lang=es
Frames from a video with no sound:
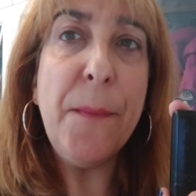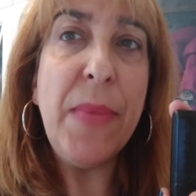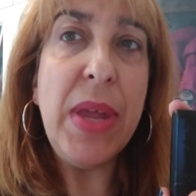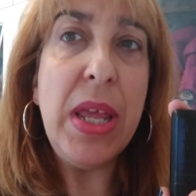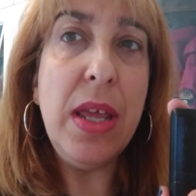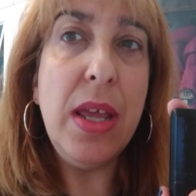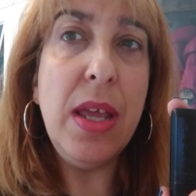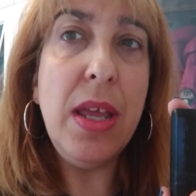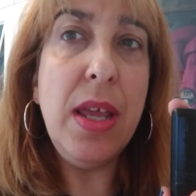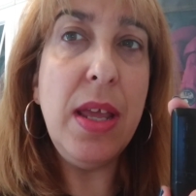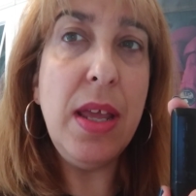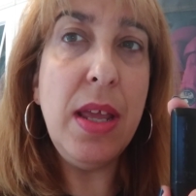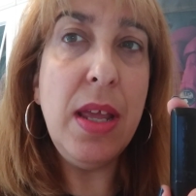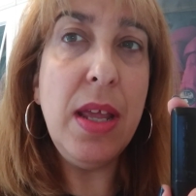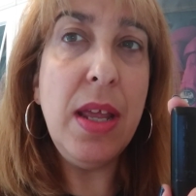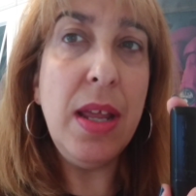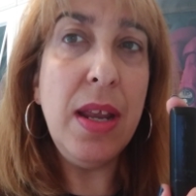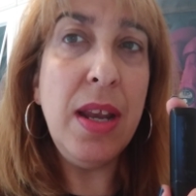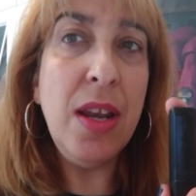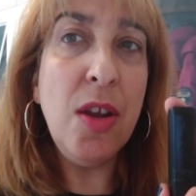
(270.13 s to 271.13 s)

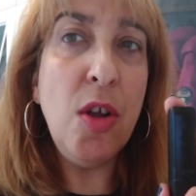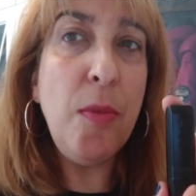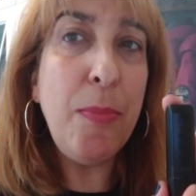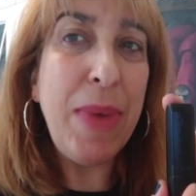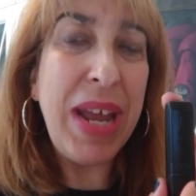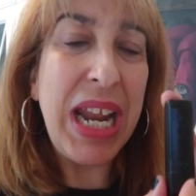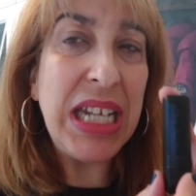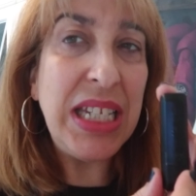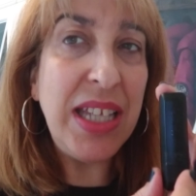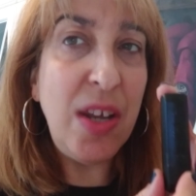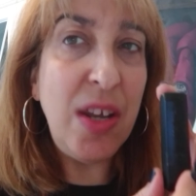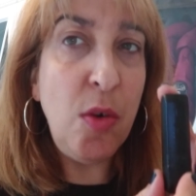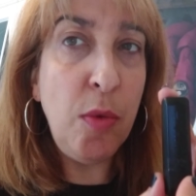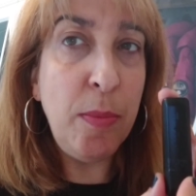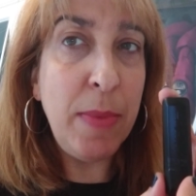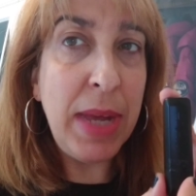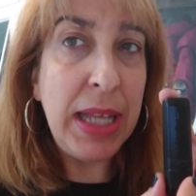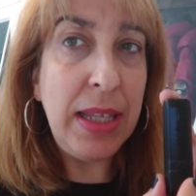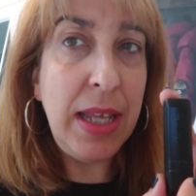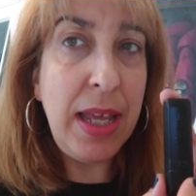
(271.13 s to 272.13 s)
y no para ser
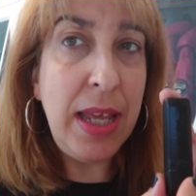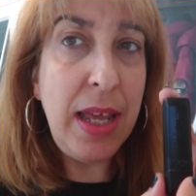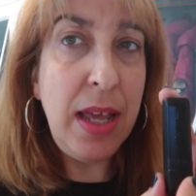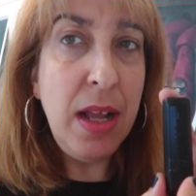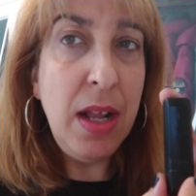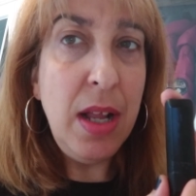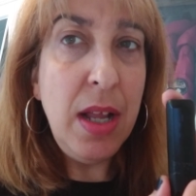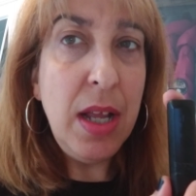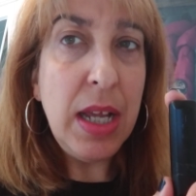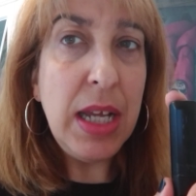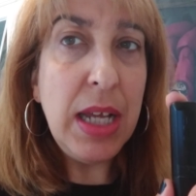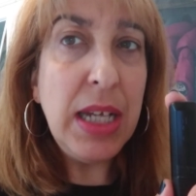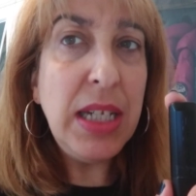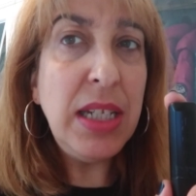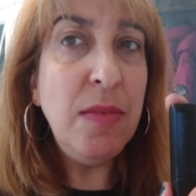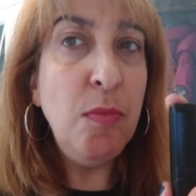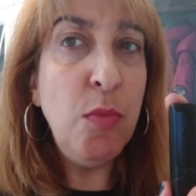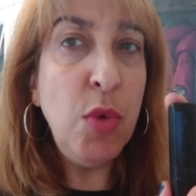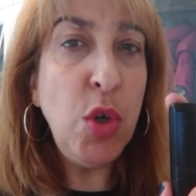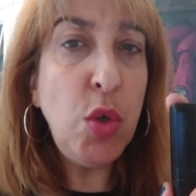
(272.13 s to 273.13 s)
un mate
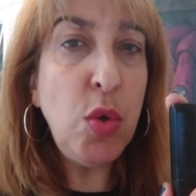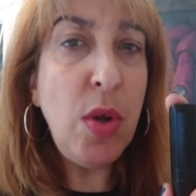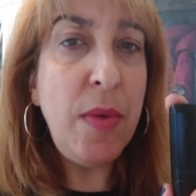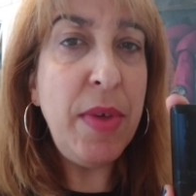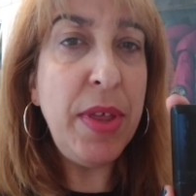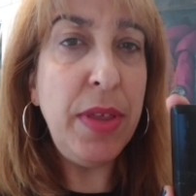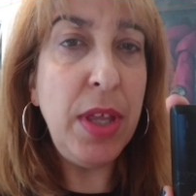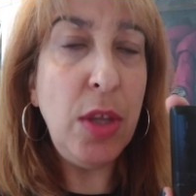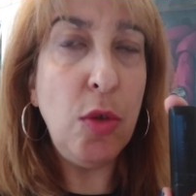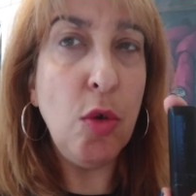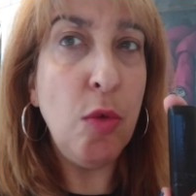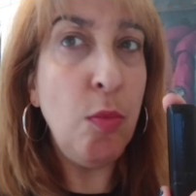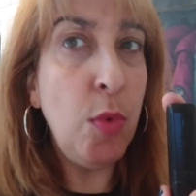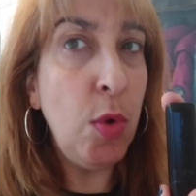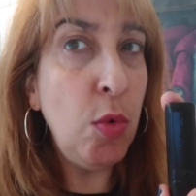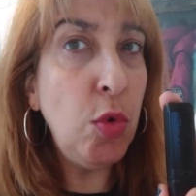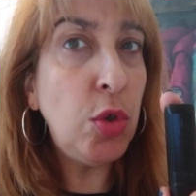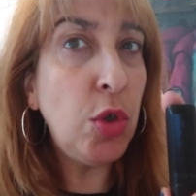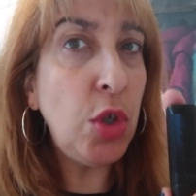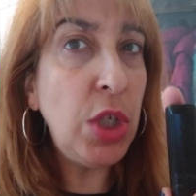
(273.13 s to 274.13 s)
es muy suavecito,
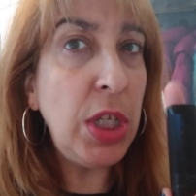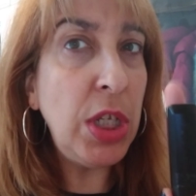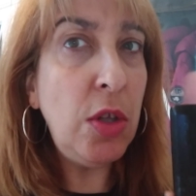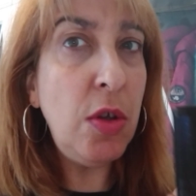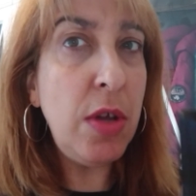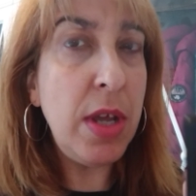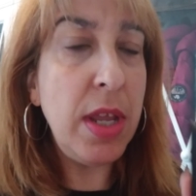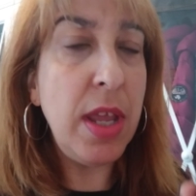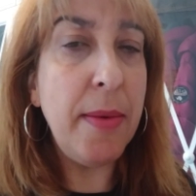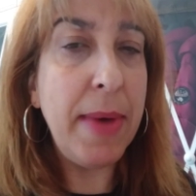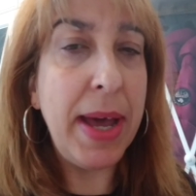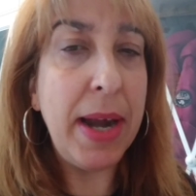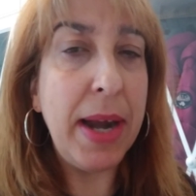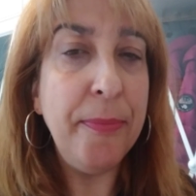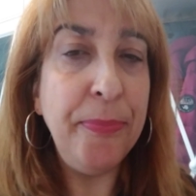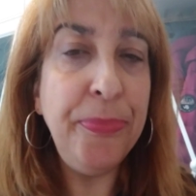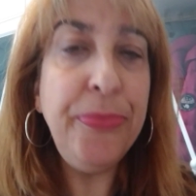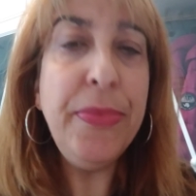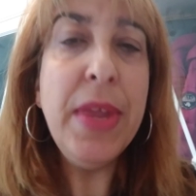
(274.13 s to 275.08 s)
muy gustosito de llevar.